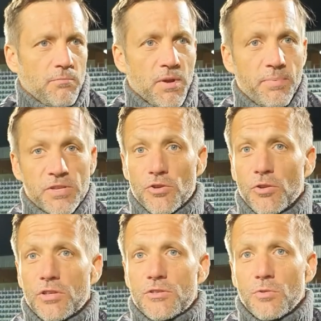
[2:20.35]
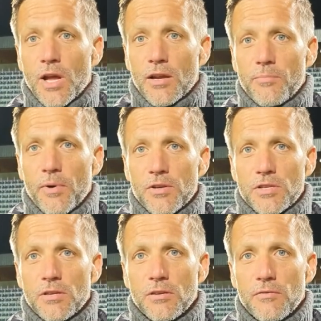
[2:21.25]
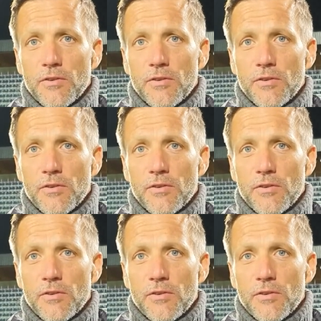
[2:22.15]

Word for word: mir persönlich zu lange Pause.